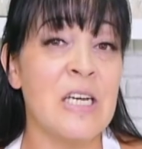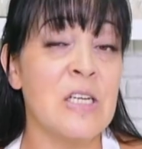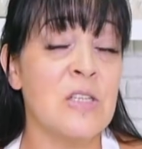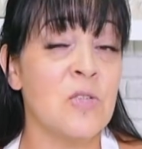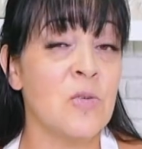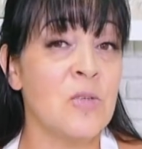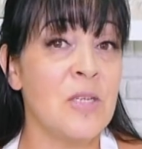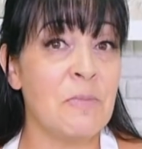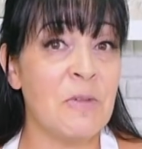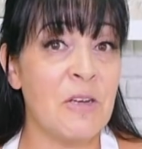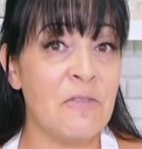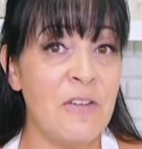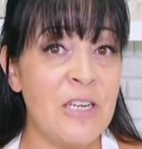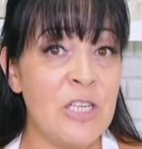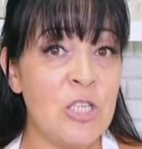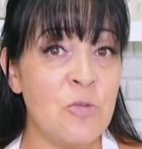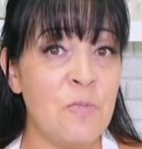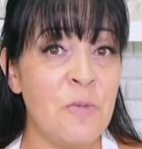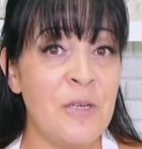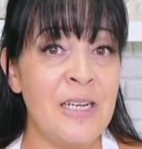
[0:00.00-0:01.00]
Zu dem
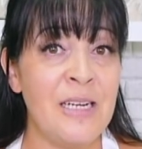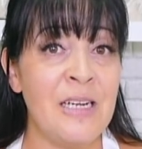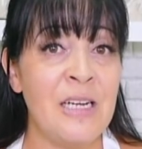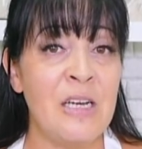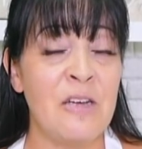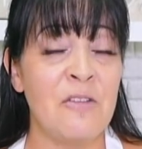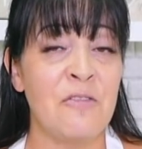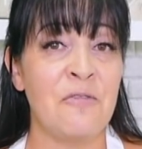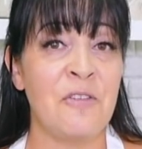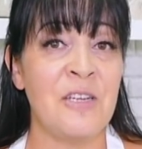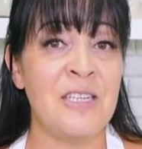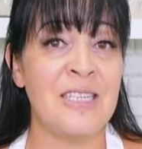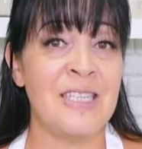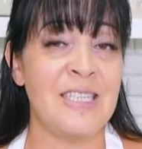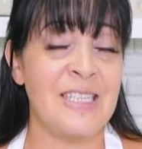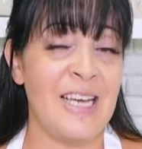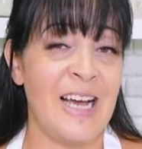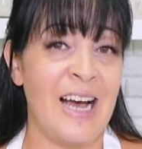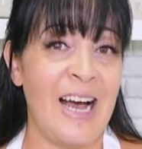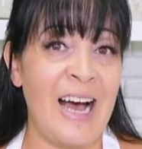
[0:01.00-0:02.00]
Gewinnspiel
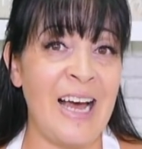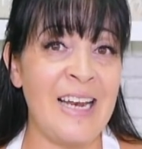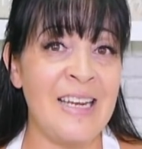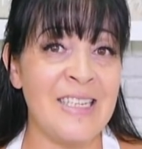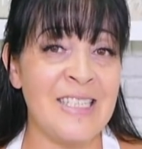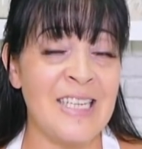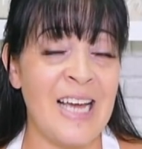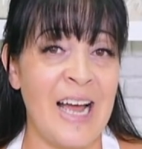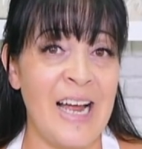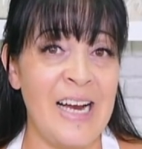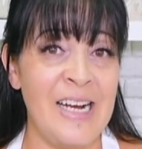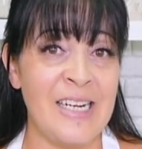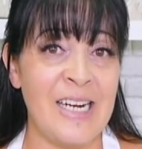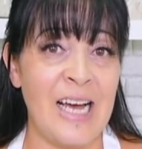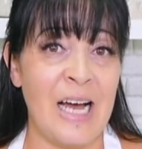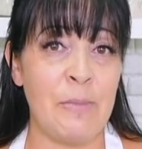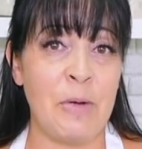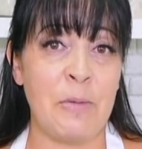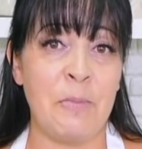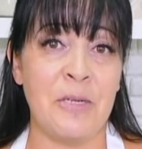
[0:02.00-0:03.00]
findet ihr alle
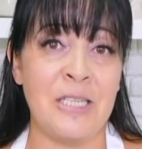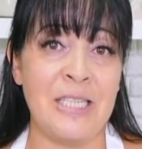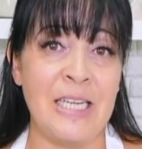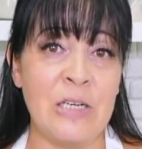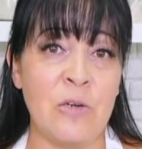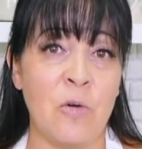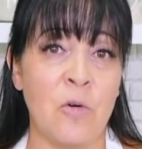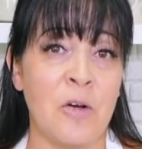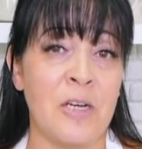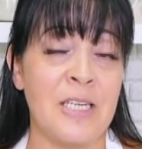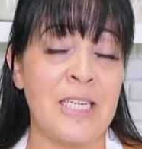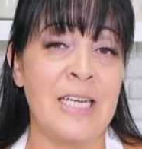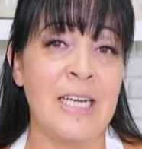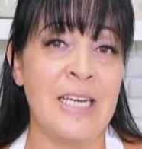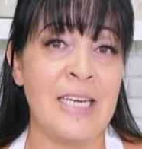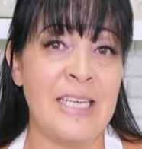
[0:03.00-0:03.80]
Teilnahmebedingungen